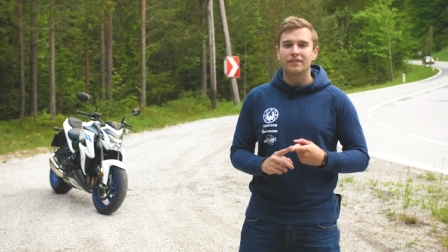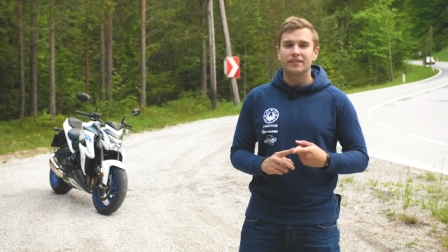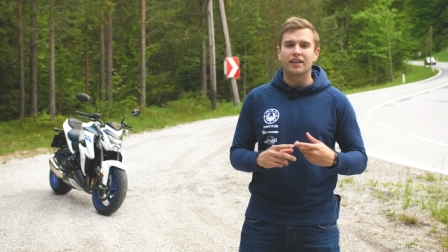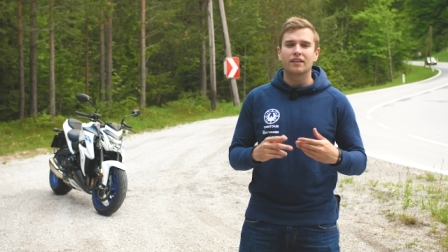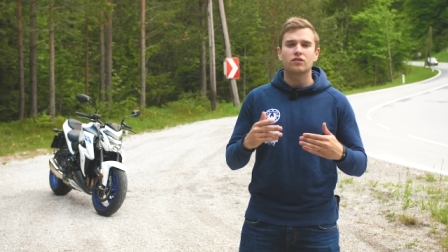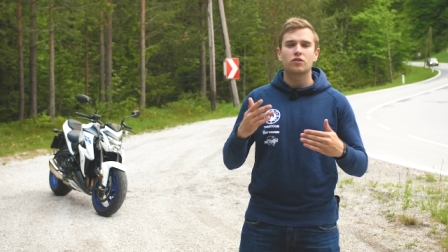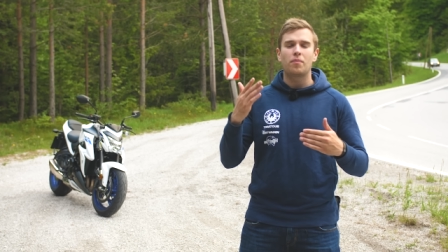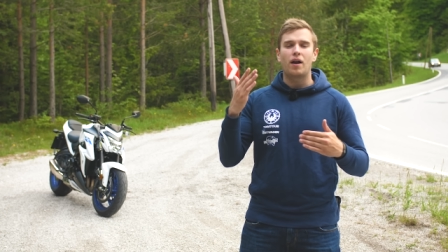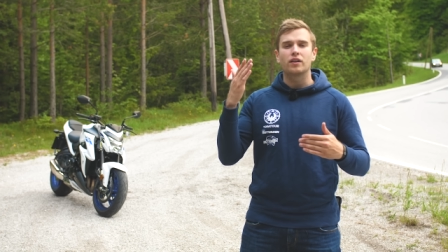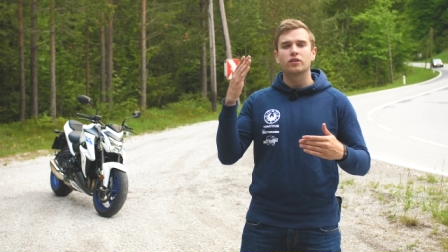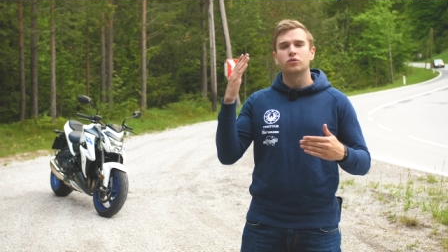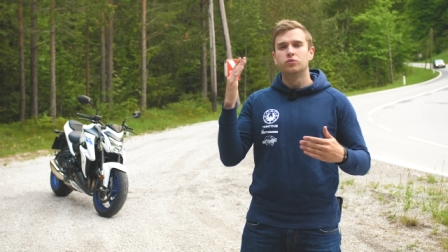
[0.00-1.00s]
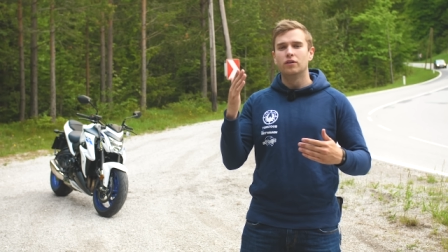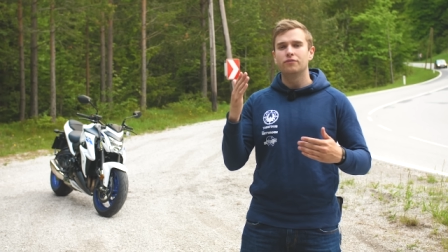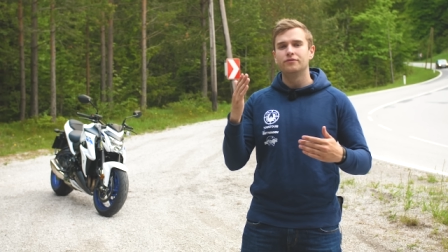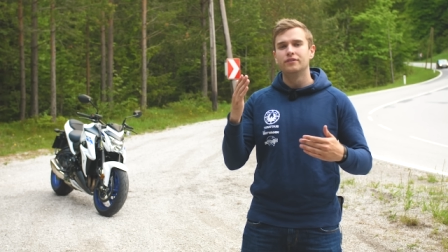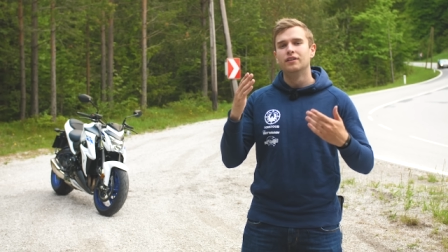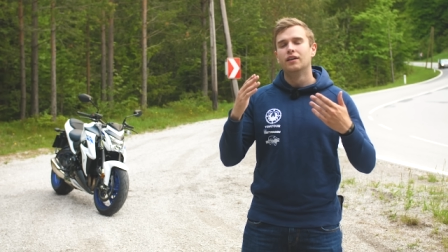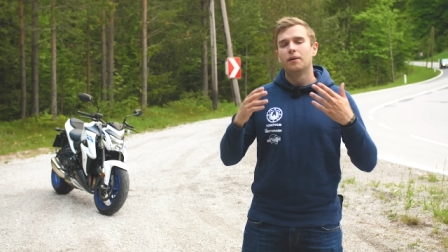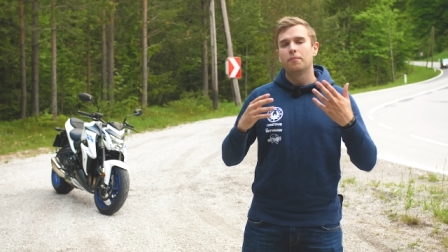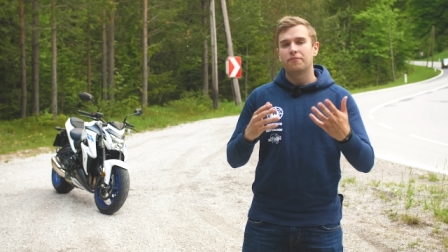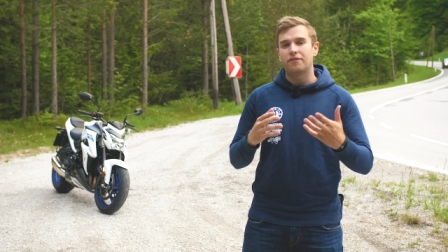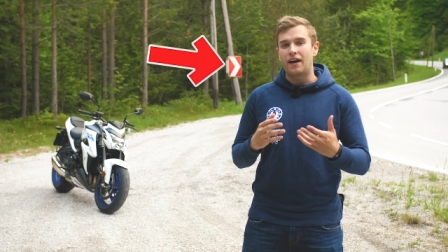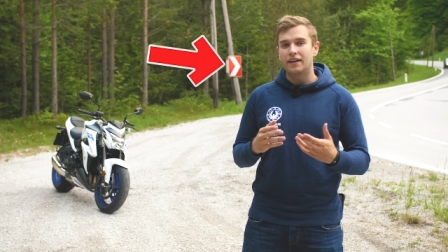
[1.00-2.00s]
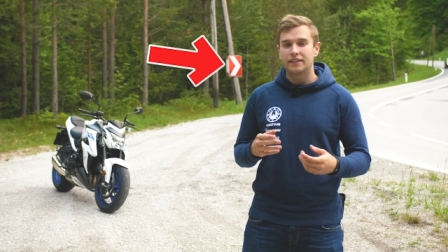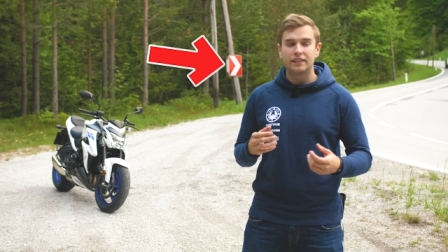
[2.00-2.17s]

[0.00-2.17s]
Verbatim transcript: die ganz normalen Kurvenpfeile,